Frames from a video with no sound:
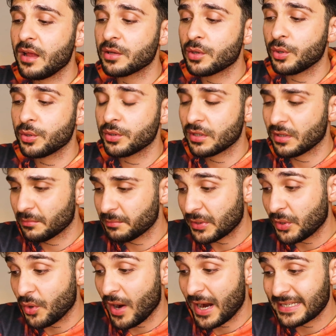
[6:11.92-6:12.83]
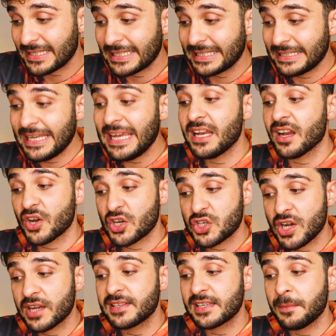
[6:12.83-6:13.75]
balkon, yukarıdaki değil
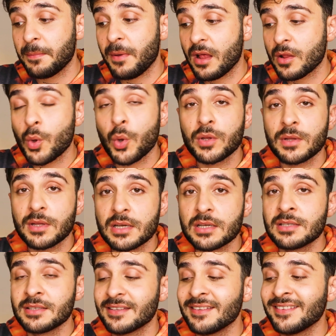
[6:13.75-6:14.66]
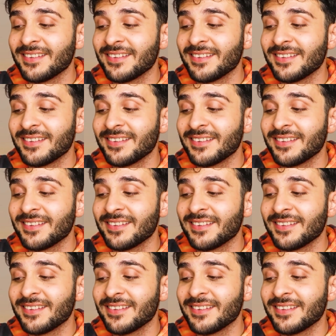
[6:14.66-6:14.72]
aşağı aşağıdaki balkonların